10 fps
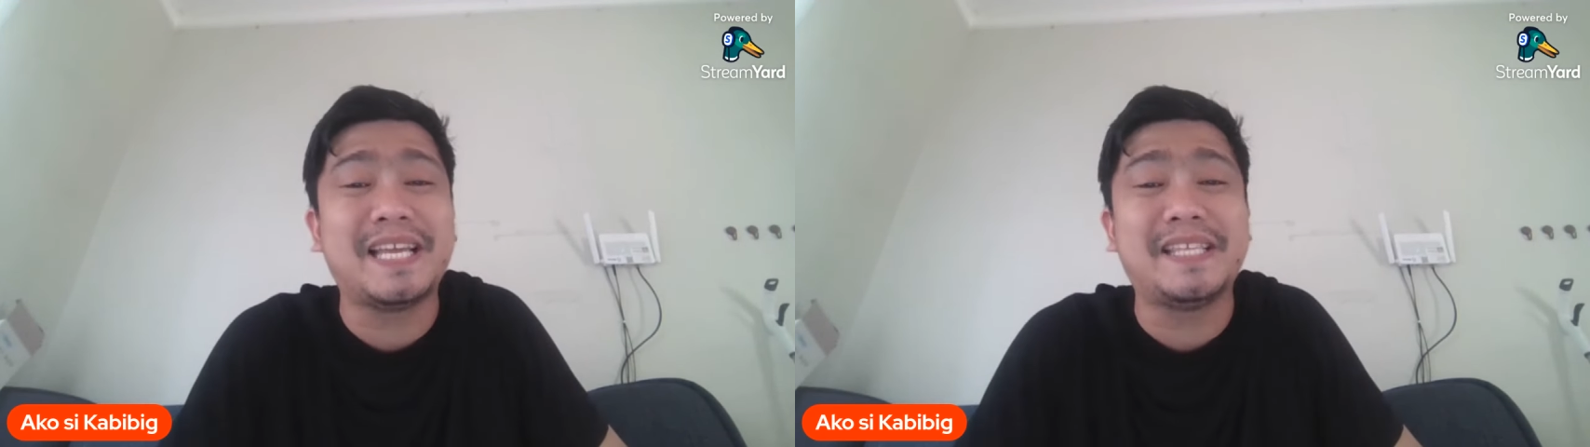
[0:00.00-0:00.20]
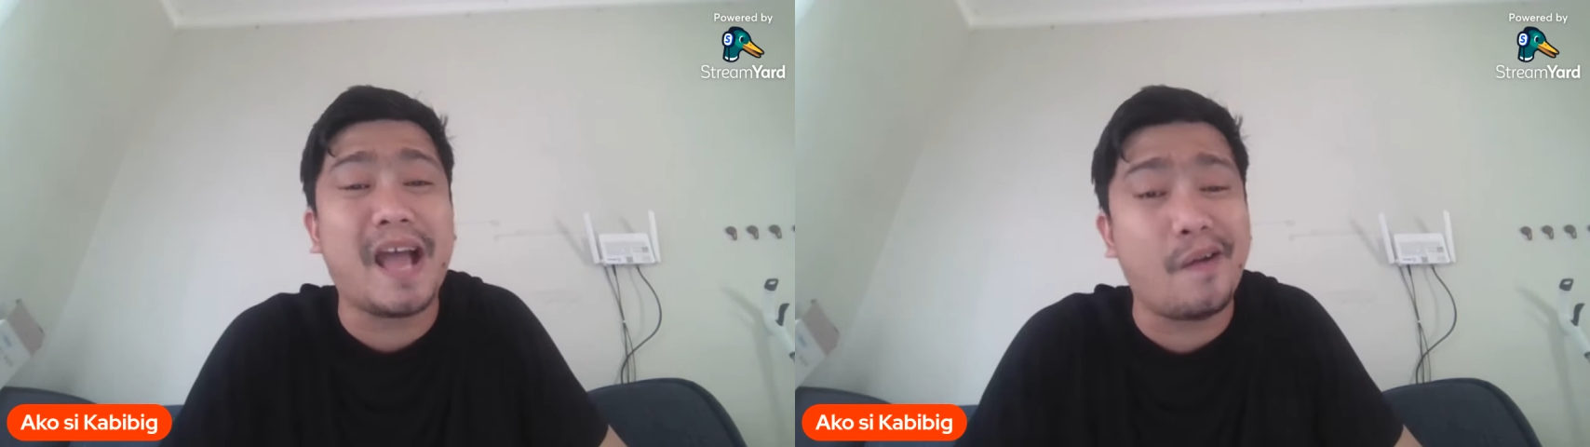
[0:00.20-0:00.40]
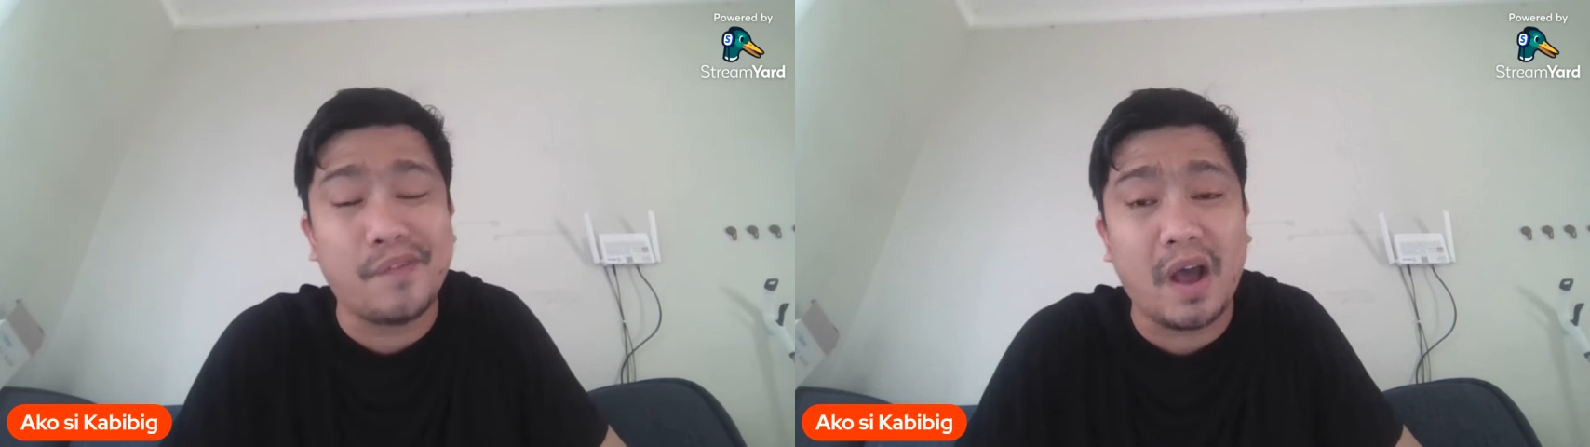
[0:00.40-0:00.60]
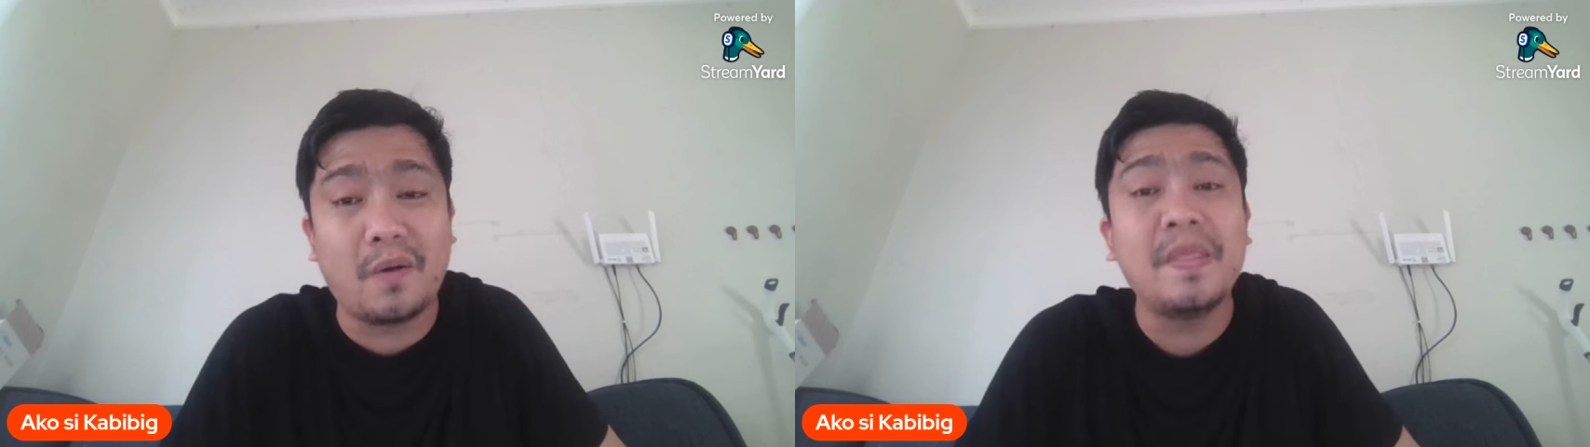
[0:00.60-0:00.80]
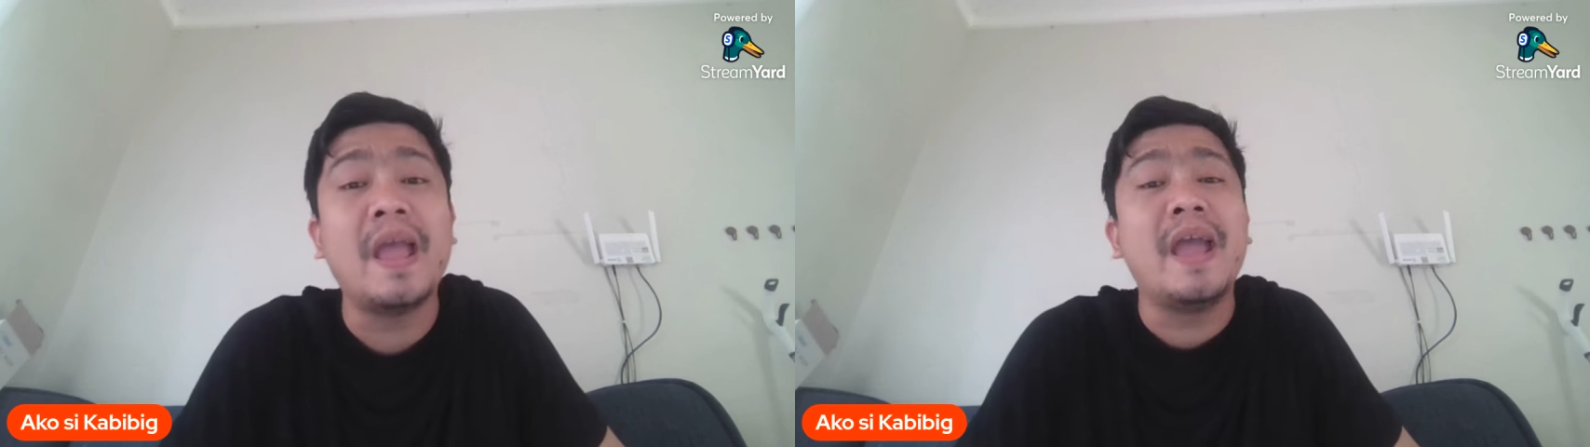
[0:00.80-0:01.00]

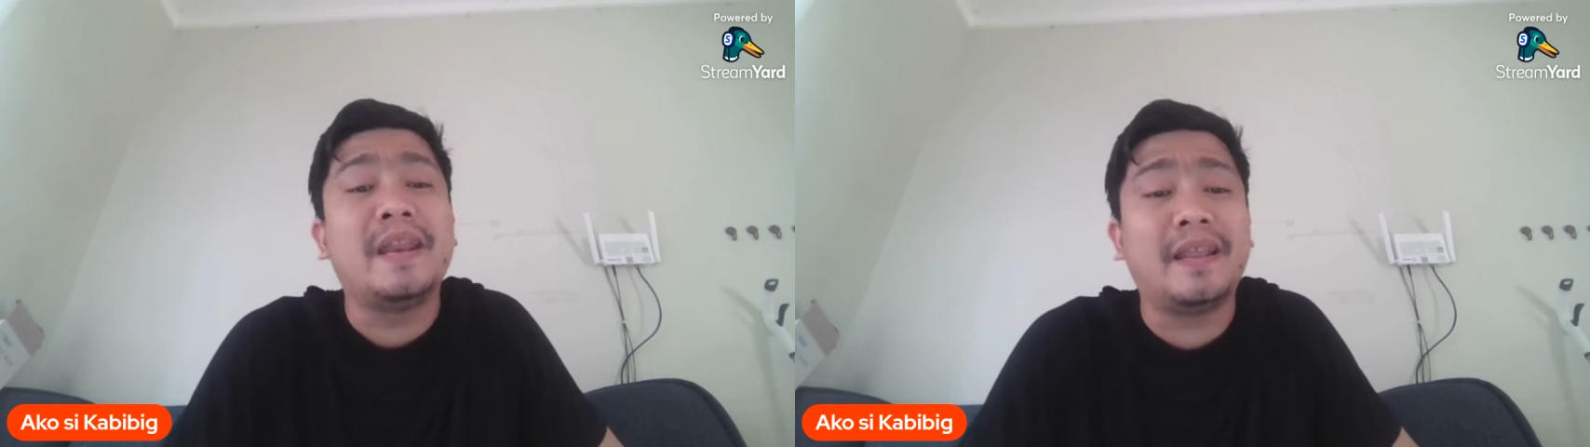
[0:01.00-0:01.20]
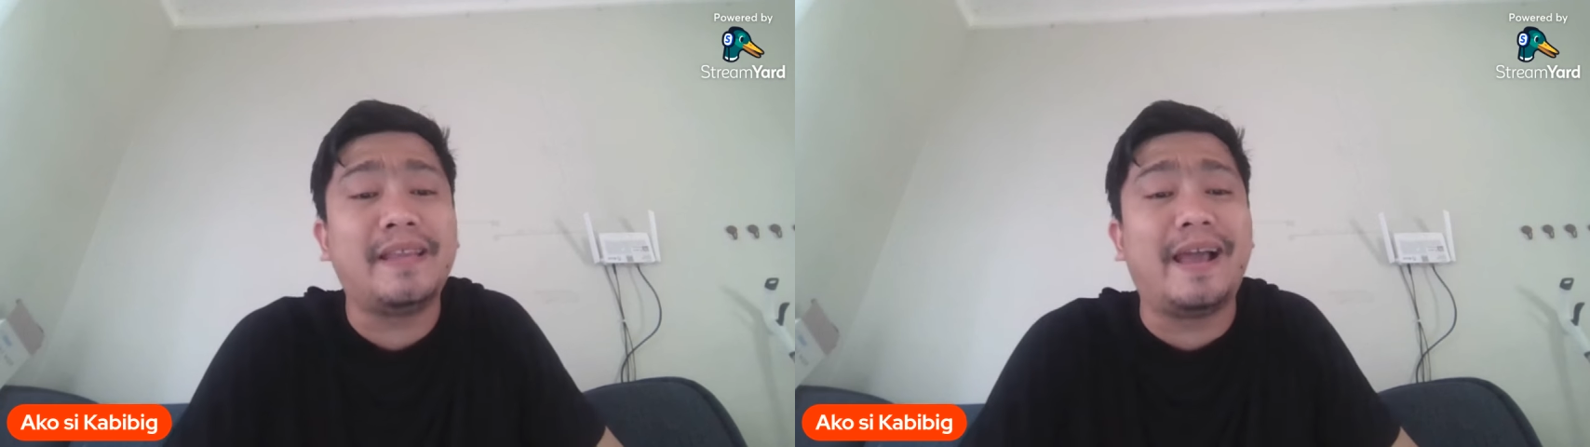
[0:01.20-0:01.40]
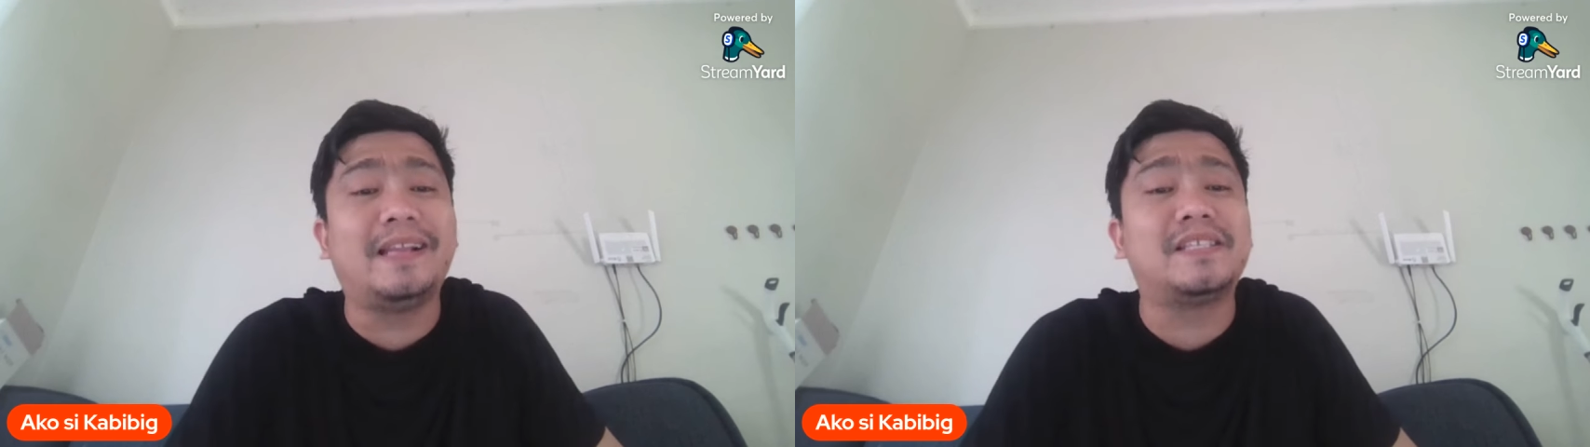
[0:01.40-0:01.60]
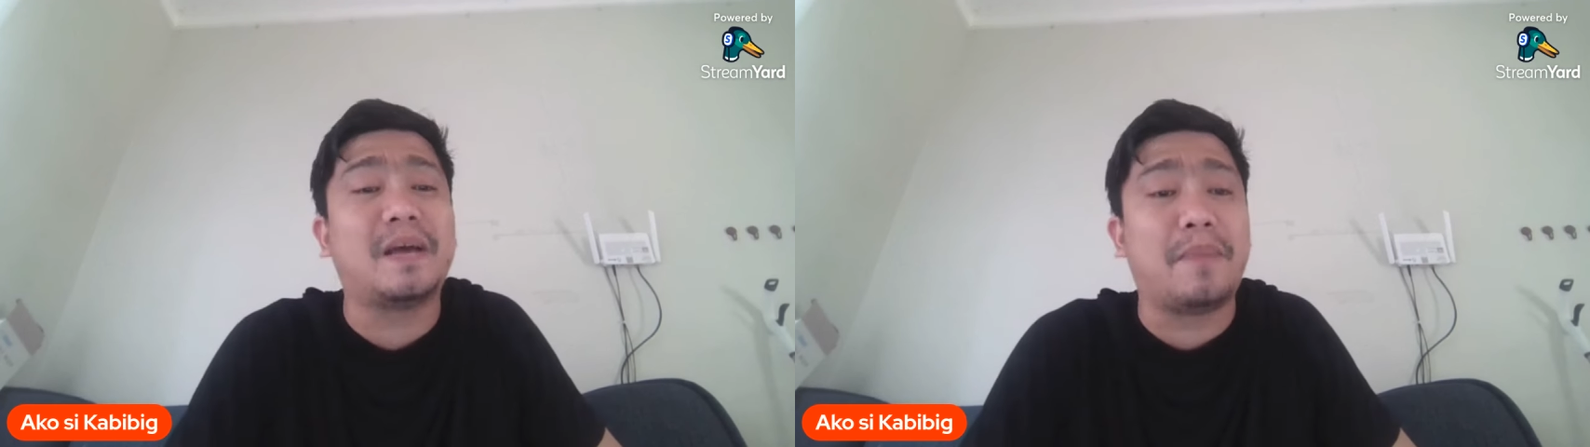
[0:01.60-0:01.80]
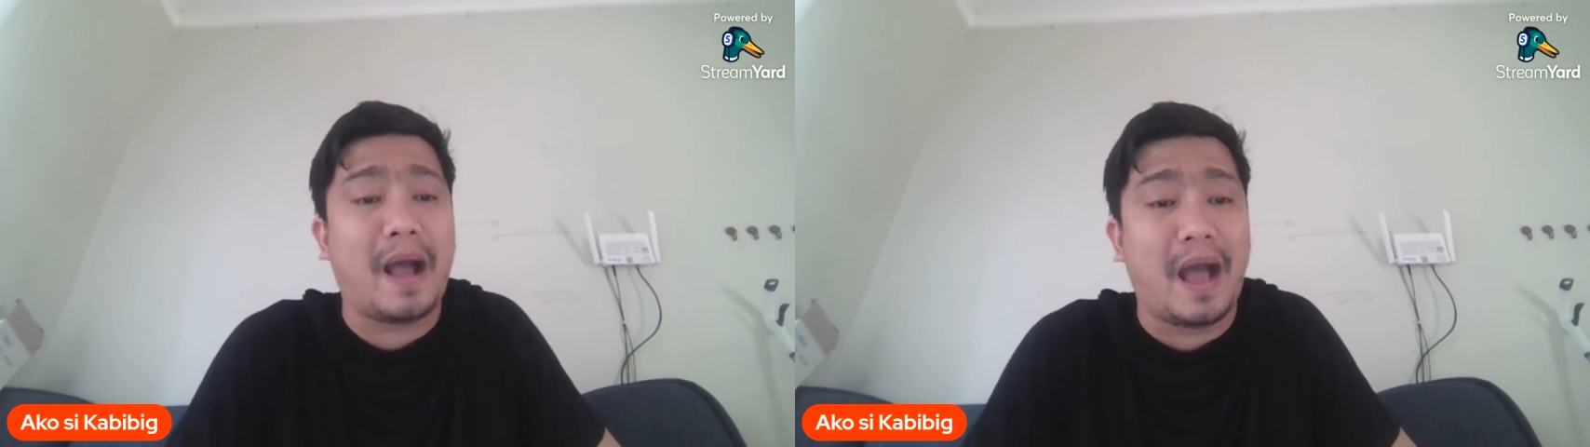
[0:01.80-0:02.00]
Davao nang dahil sa
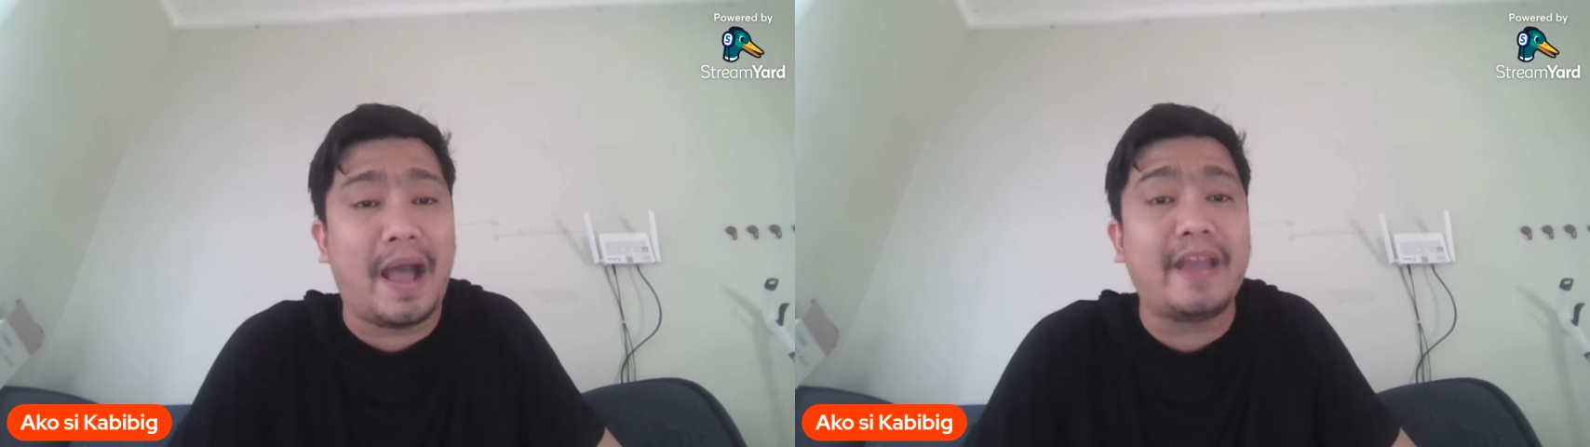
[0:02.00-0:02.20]
baha.